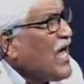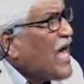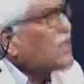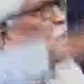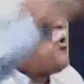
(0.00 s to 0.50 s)

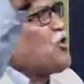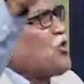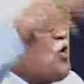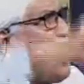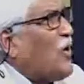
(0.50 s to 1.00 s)

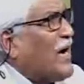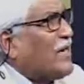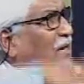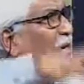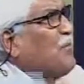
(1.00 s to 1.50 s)
এক্সপ্লোশন হওয়ার
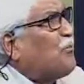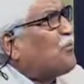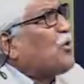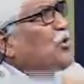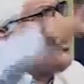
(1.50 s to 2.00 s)

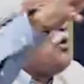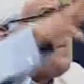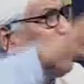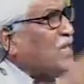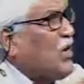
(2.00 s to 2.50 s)
প্রচন্ড
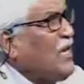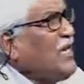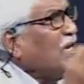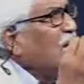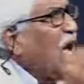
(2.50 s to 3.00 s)
বেড়ে যাওয়ার
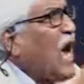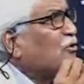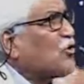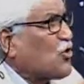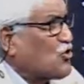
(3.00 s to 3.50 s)

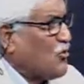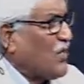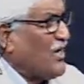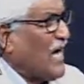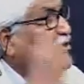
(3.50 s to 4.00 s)
আদর্শ সময়
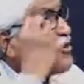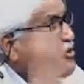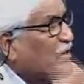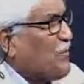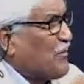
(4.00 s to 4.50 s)
আদর্শ
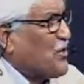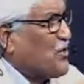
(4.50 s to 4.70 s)
আচ্ছা, আচ্ছা।